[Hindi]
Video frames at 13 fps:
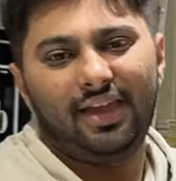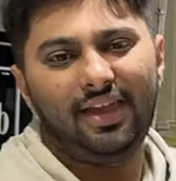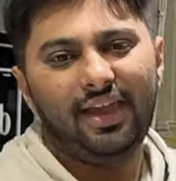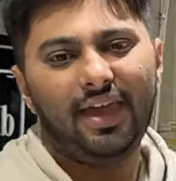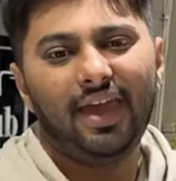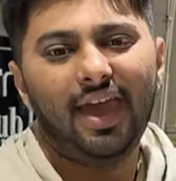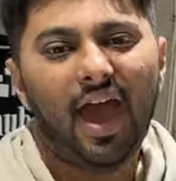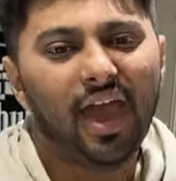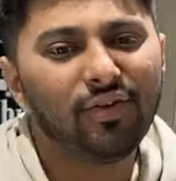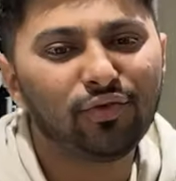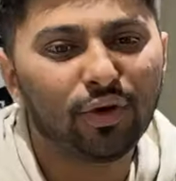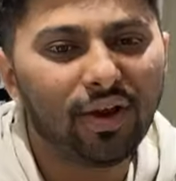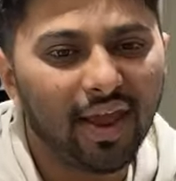ये है
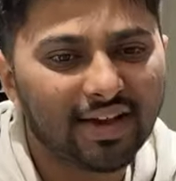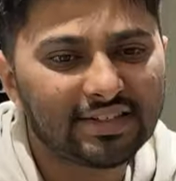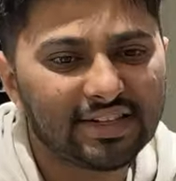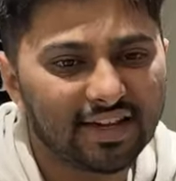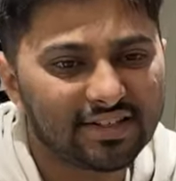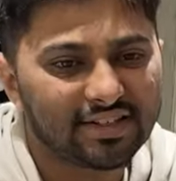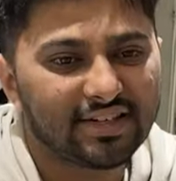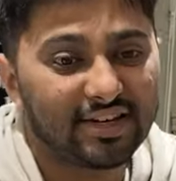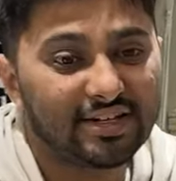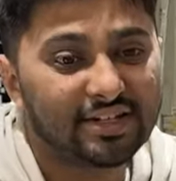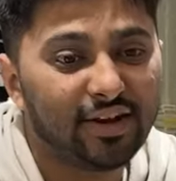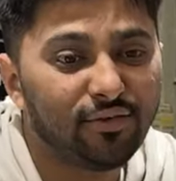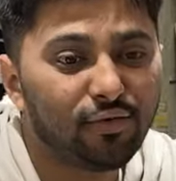आईफोन एक्सेस
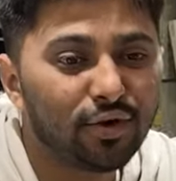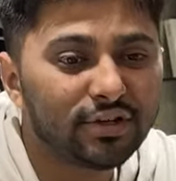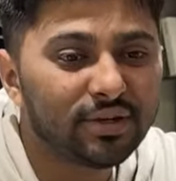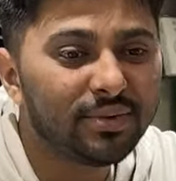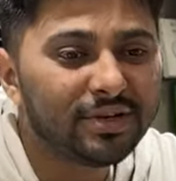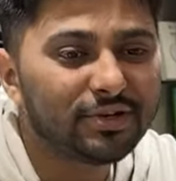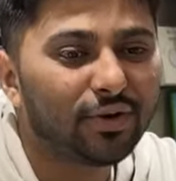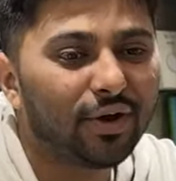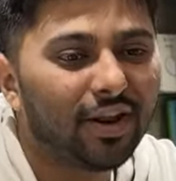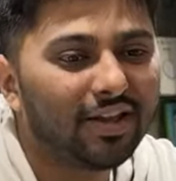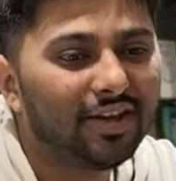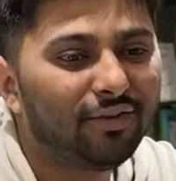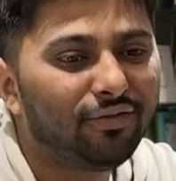सिक्सटी फोर जीबी
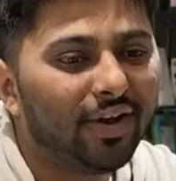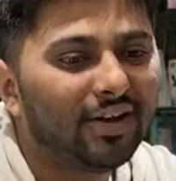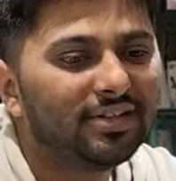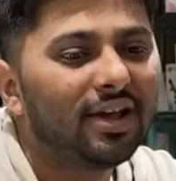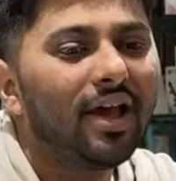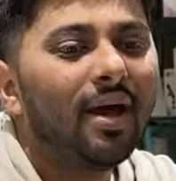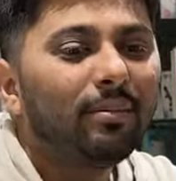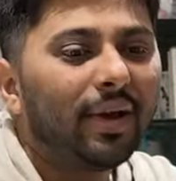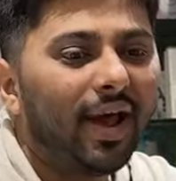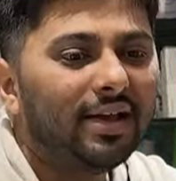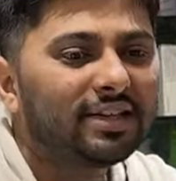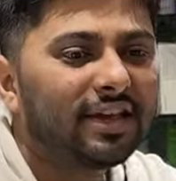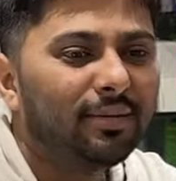स्टोरेज है फ्रेंड्स
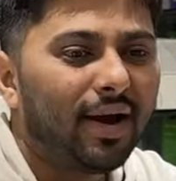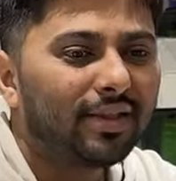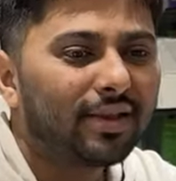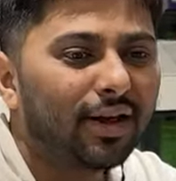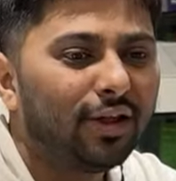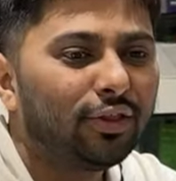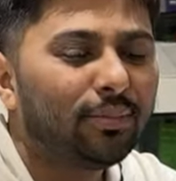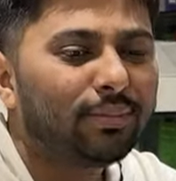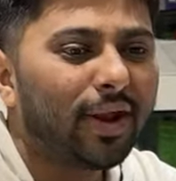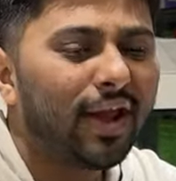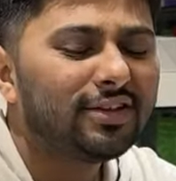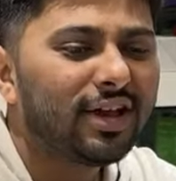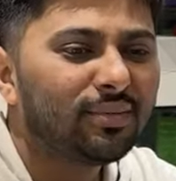प्राइस की बात करें तो
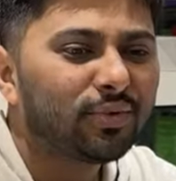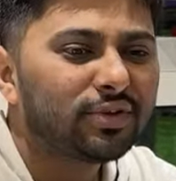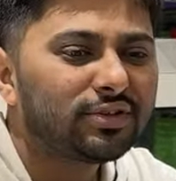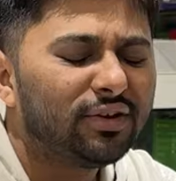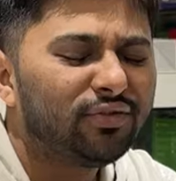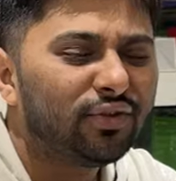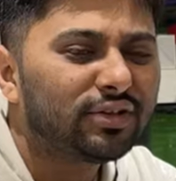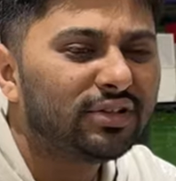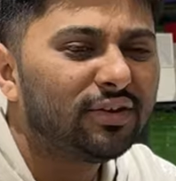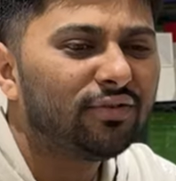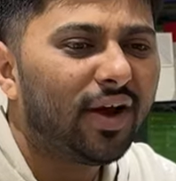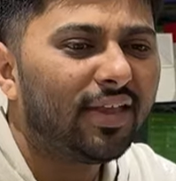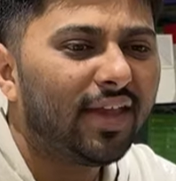प्राइस आपको सिर्फ और
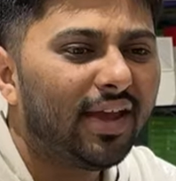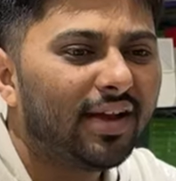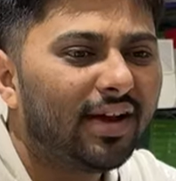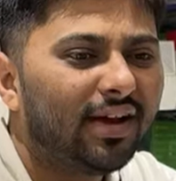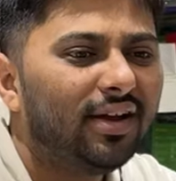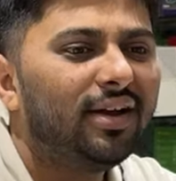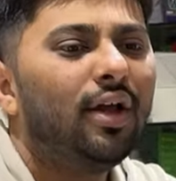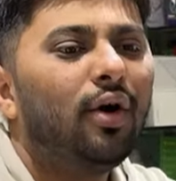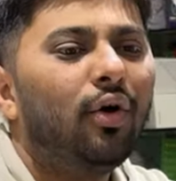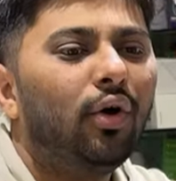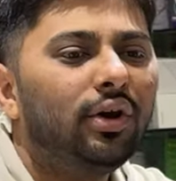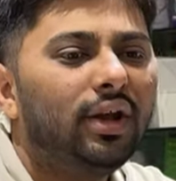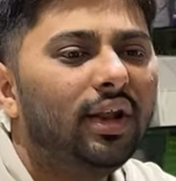सिर्फ आ जाएगा
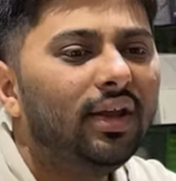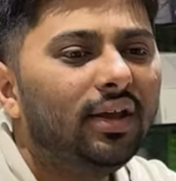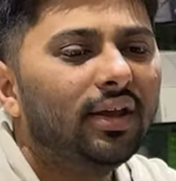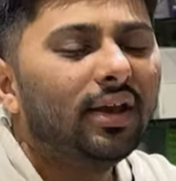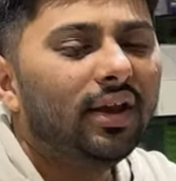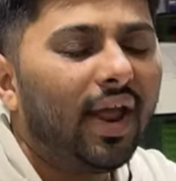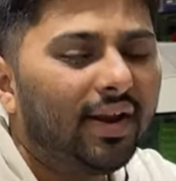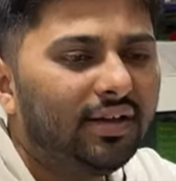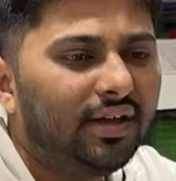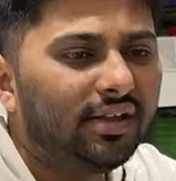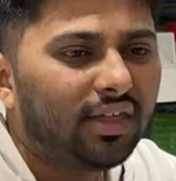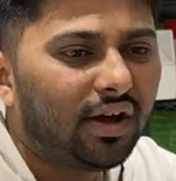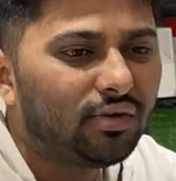ओनली
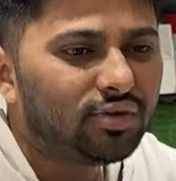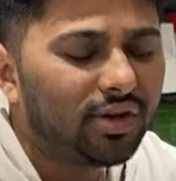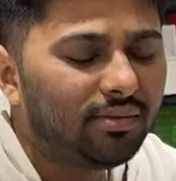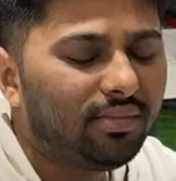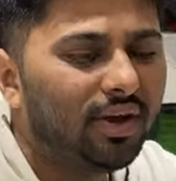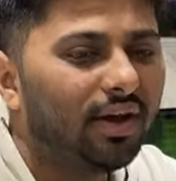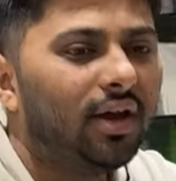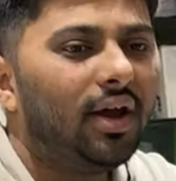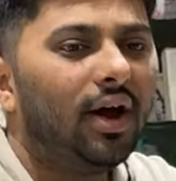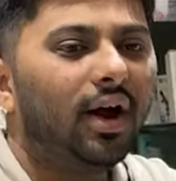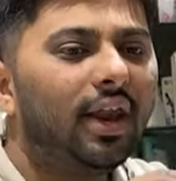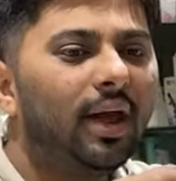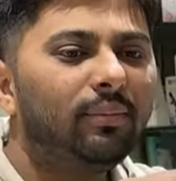19,000 में
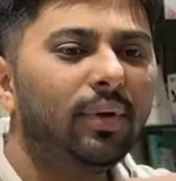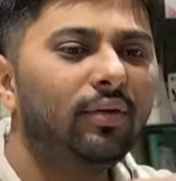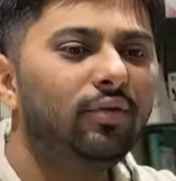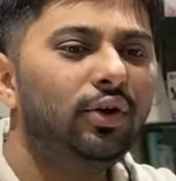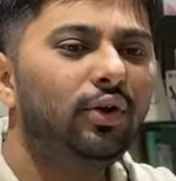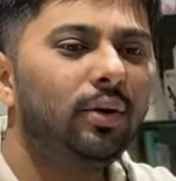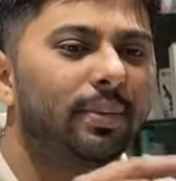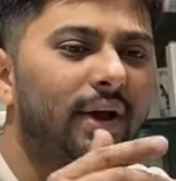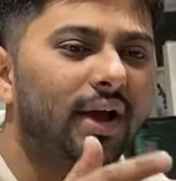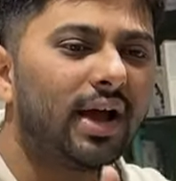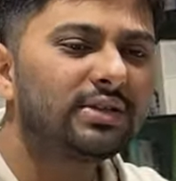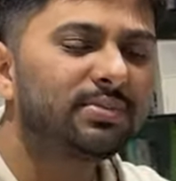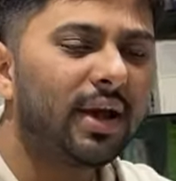अगर आप ये वीडियो
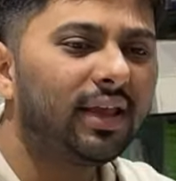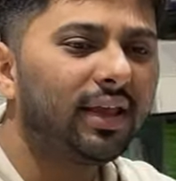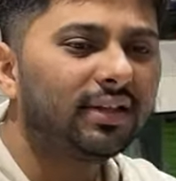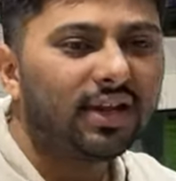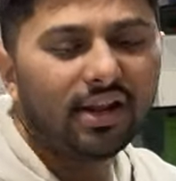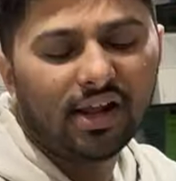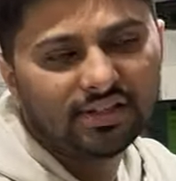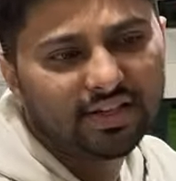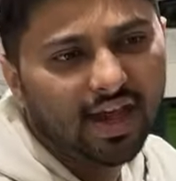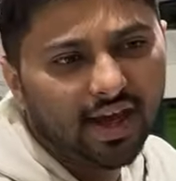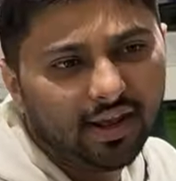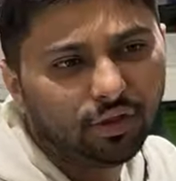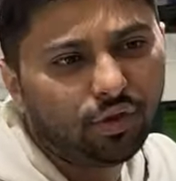प्रकाश भाई के चैनल से
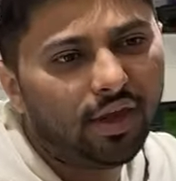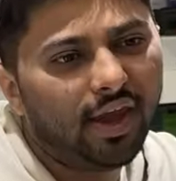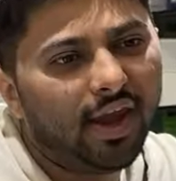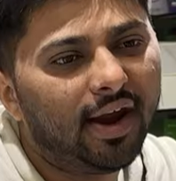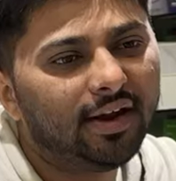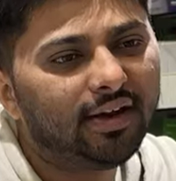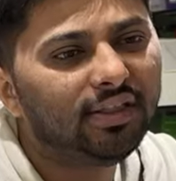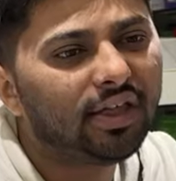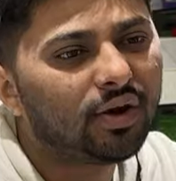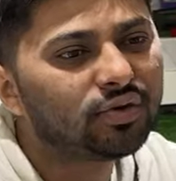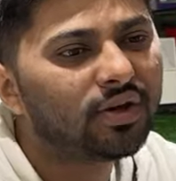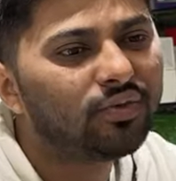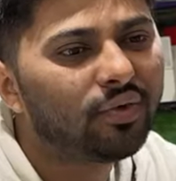आ रहे हैं तो ये
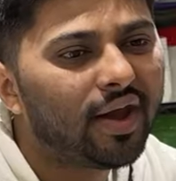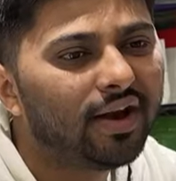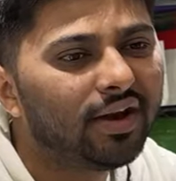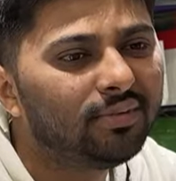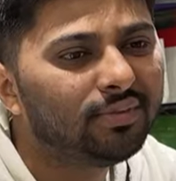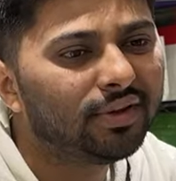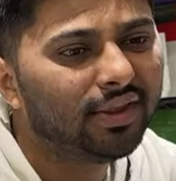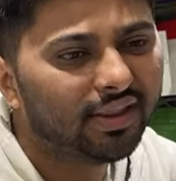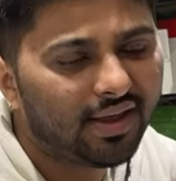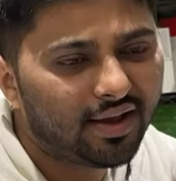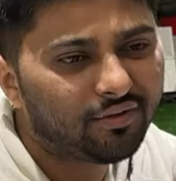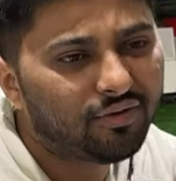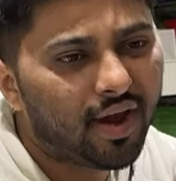18,500 में दे
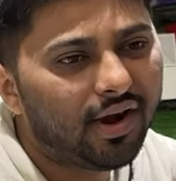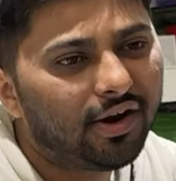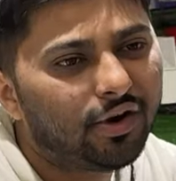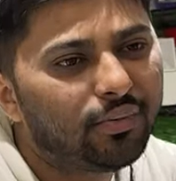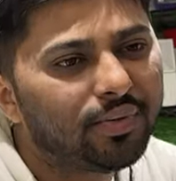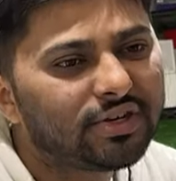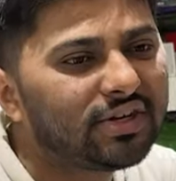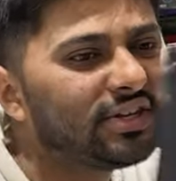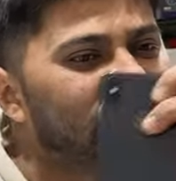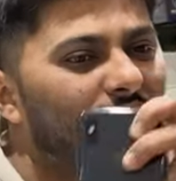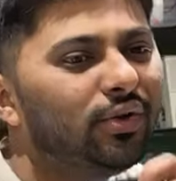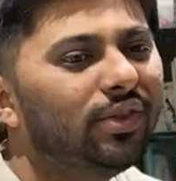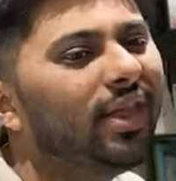देंगे 500 रुपीस
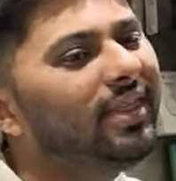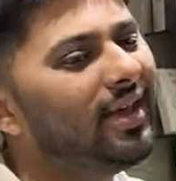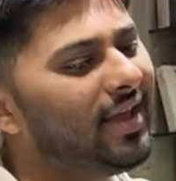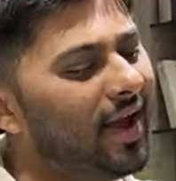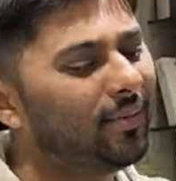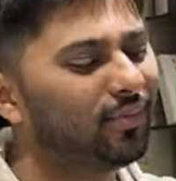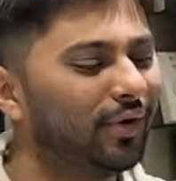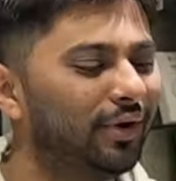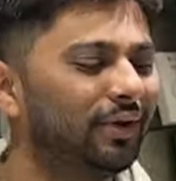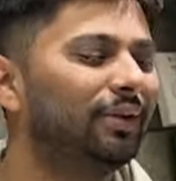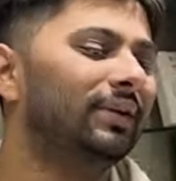डिस्काउंट दे देंगे आपको